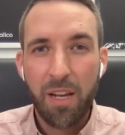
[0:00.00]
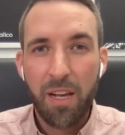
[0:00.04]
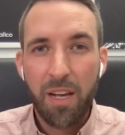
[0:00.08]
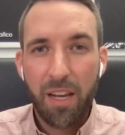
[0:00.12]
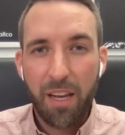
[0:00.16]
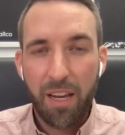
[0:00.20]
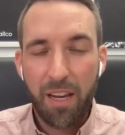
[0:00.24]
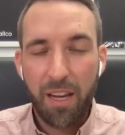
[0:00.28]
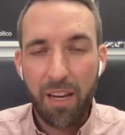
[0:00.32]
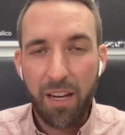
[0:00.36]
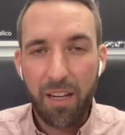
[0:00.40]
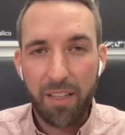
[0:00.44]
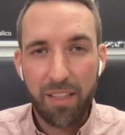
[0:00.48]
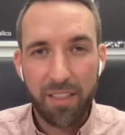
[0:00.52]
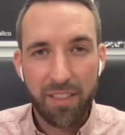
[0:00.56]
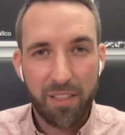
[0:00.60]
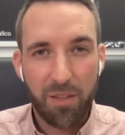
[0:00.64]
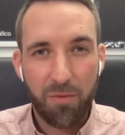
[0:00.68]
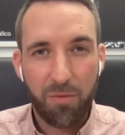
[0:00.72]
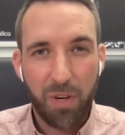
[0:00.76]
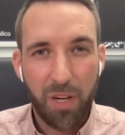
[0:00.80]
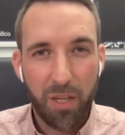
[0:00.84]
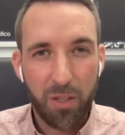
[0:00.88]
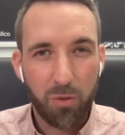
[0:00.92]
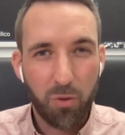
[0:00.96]
her, dass er
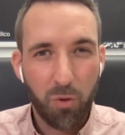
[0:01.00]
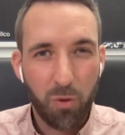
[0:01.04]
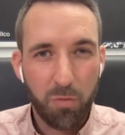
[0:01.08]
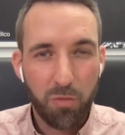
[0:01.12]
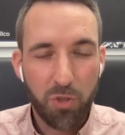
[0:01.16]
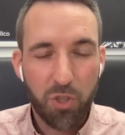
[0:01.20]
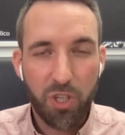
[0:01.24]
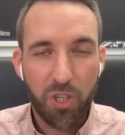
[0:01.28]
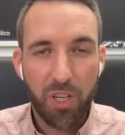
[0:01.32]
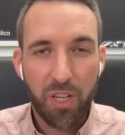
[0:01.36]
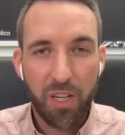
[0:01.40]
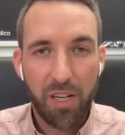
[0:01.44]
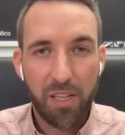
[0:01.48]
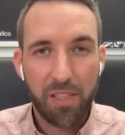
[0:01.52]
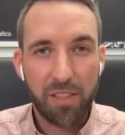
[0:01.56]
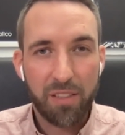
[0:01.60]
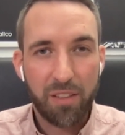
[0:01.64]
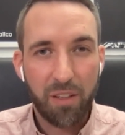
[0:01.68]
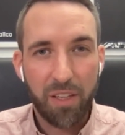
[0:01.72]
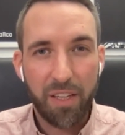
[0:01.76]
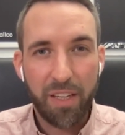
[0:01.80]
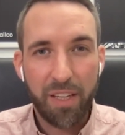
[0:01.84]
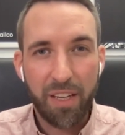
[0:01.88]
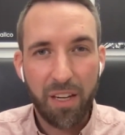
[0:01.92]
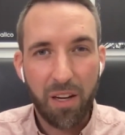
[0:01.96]
vielleicht umstellt
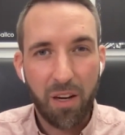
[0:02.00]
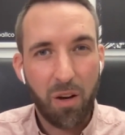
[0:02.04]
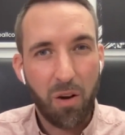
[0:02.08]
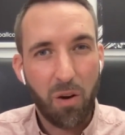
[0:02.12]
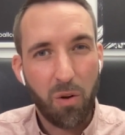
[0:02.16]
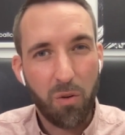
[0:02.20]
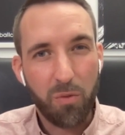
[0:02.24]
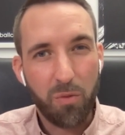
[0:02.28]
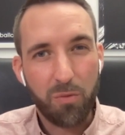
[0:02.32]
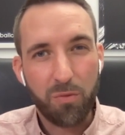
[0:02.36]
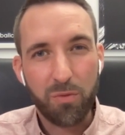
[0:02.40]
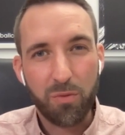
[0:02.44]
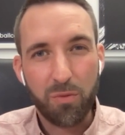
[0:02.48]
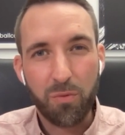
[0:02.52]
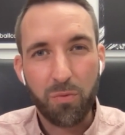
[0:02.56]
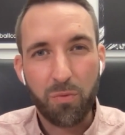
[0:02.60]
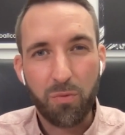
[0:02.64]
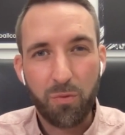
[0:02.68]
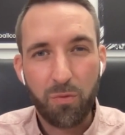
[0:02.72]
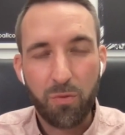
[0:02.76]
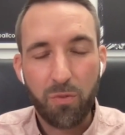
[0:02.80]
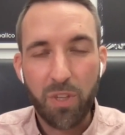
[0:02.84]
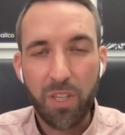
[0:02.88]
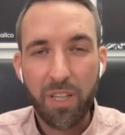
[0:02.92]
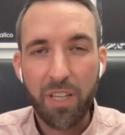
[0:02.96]
eher auf ein
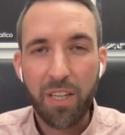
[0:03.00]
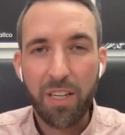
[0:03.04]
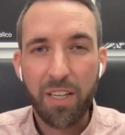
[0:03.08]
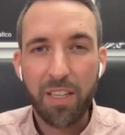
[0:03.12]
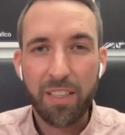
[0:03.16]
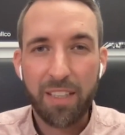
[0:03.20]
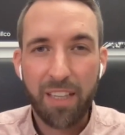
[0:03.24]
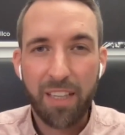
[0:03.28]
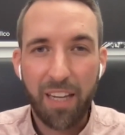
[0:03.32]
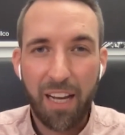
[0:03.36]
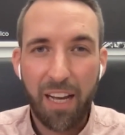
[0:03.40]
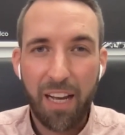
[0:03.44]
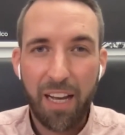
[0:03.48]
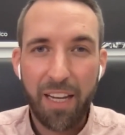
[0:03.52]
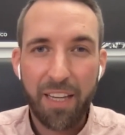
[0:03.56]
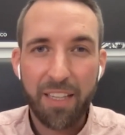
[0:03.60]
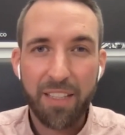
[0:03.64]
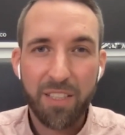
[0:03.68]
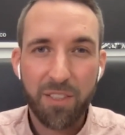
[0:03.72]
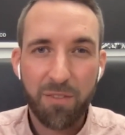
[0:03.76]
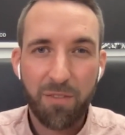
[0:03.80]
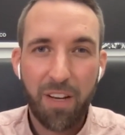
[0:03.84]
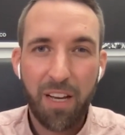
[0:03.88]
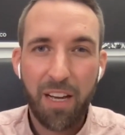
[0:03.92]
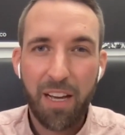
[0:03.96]

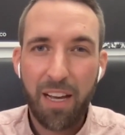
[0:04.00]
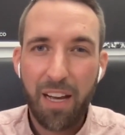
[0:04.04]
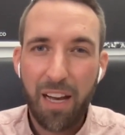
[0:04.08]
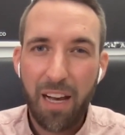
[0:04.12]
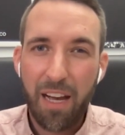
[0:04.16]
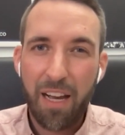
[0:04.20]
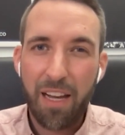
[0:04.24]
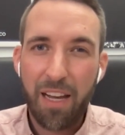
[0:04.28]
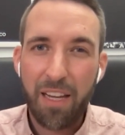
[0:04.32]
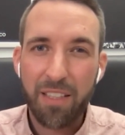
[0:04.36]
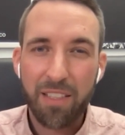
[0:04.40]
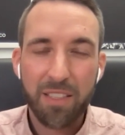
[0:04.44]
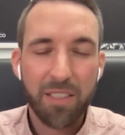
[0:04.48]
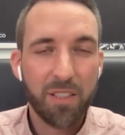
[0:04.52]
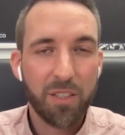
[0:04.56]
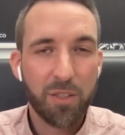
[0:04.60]
4-3-2-1.